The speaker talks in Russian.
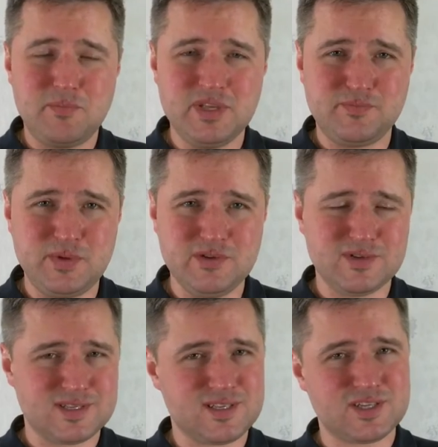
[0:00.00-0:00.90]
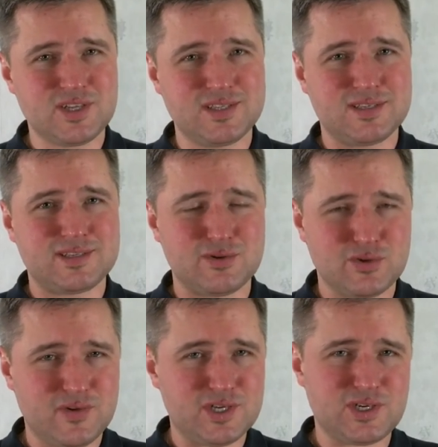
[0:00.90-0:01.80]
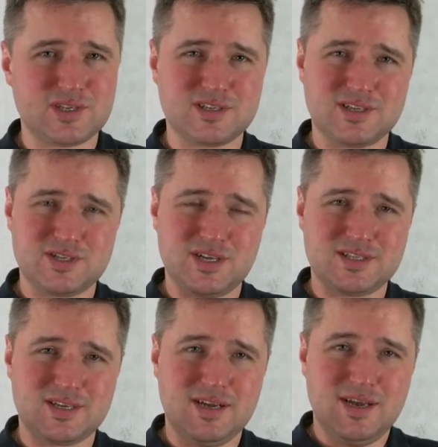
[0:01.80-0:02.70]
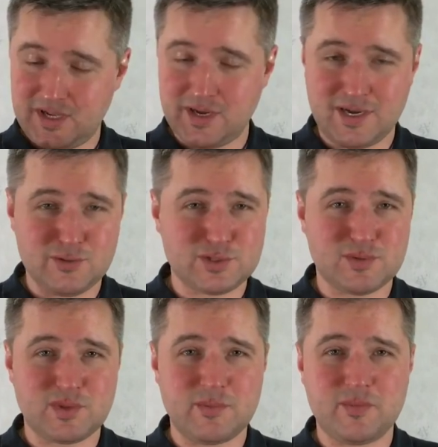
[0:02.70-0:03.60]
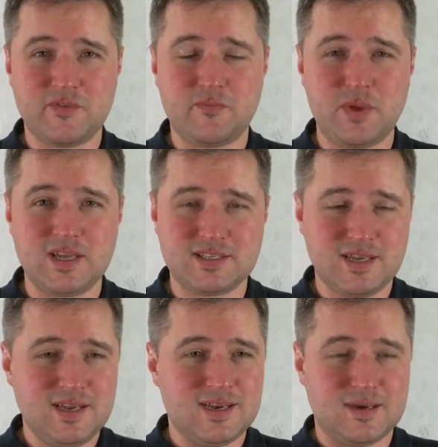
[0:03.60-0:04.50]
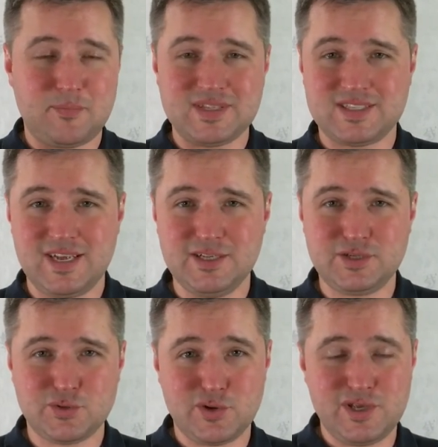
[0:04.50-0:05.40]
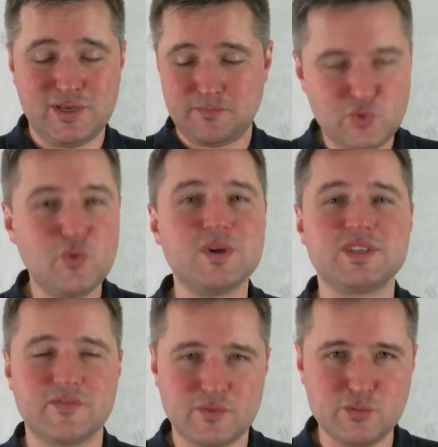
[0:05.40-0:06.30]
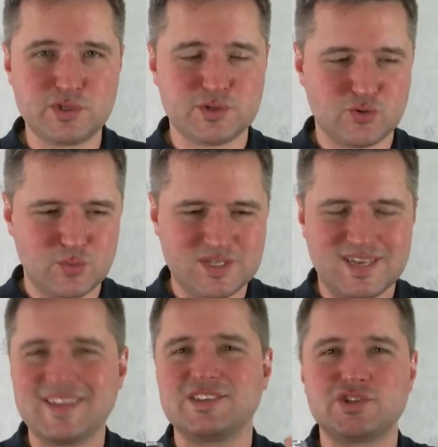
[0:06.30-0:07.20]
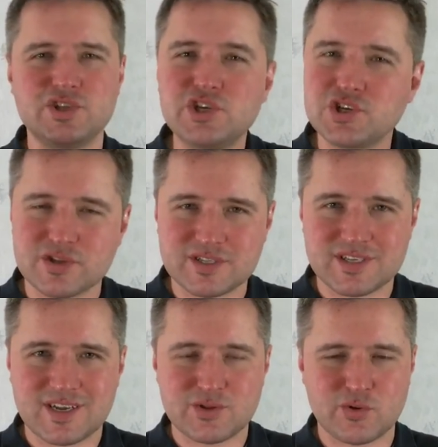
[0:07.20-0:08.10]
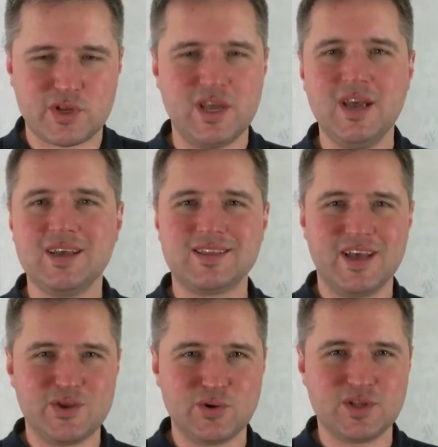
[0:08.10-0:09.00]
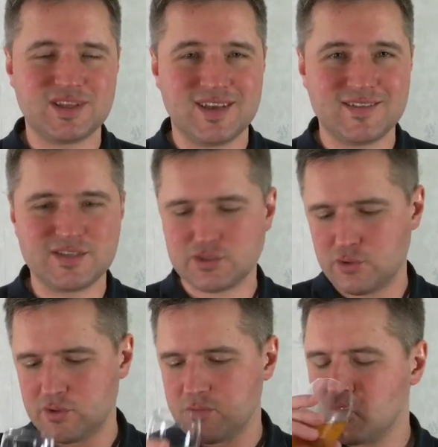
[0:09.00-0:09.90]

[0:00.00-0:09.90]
пить пиво, наслаждаться CO2-шкой, наслаждаться градусом там в 5 э, по Цельсию и думать о вкусе, думать о насыщенности, который дает данный сорт.